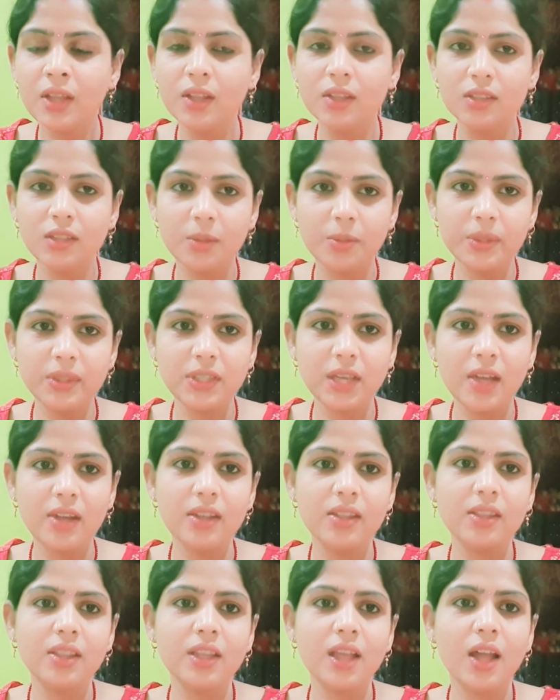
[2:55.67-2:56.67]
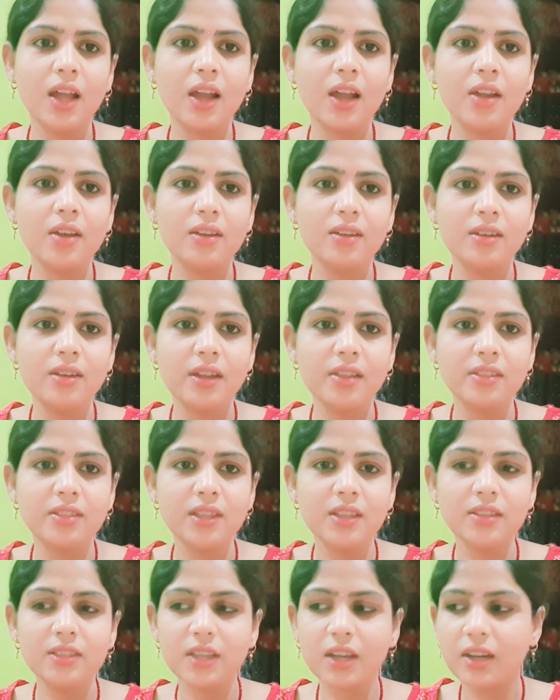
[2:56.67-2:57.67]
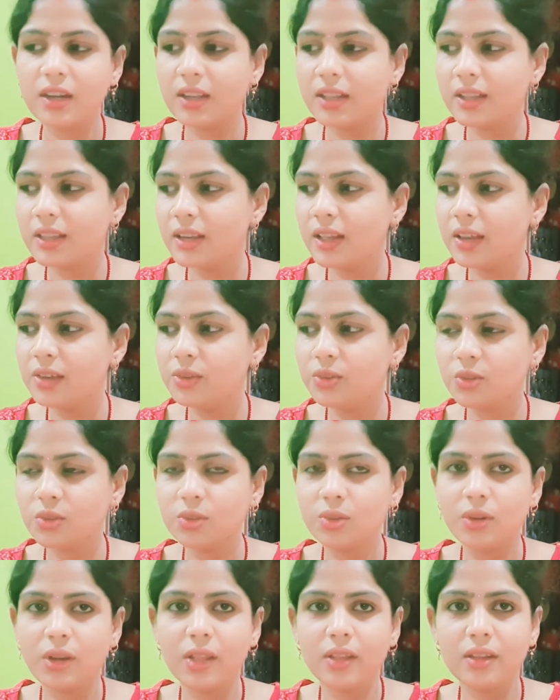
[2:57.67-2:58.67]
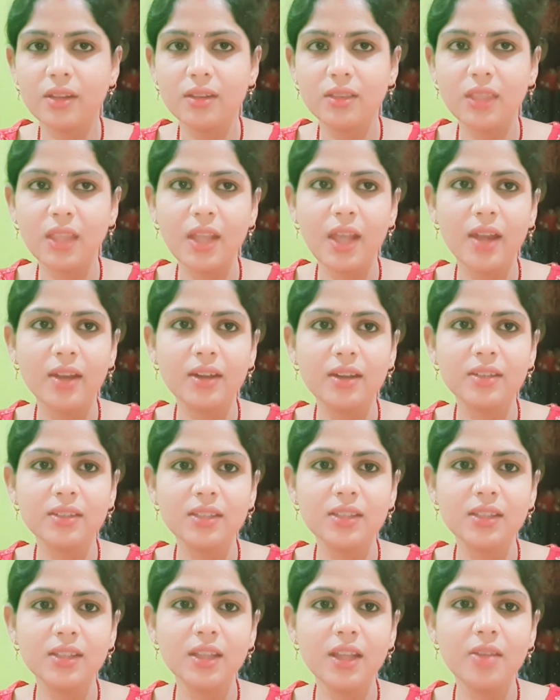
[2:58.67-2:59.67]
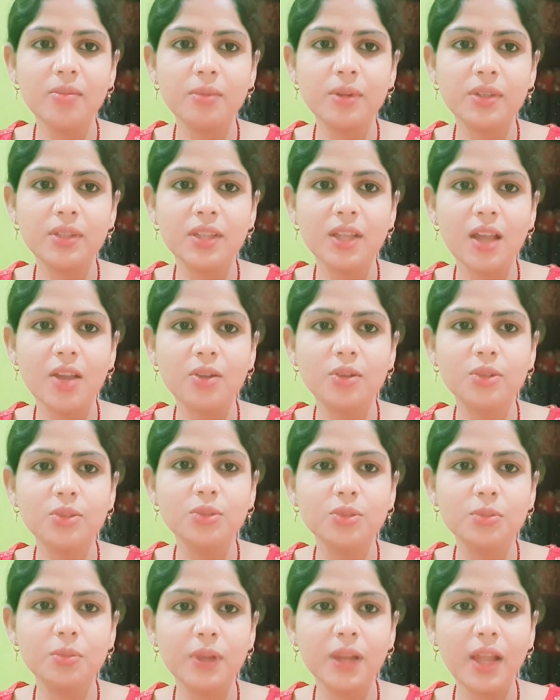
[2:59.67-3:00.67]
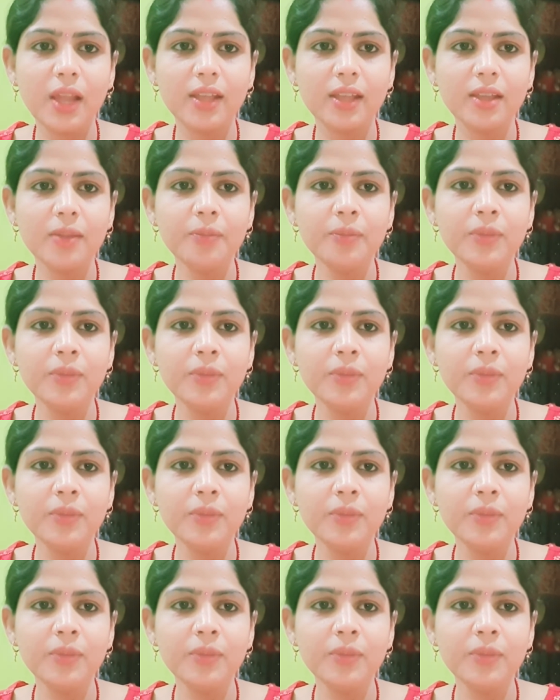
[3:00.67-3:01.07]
तभी जा रहे दिया का ड्रेस चेंज करने के लिए एंड उसको थोड़ा तैयार कर देते हैं एंड फिर दिया को दूध पिलाएंगे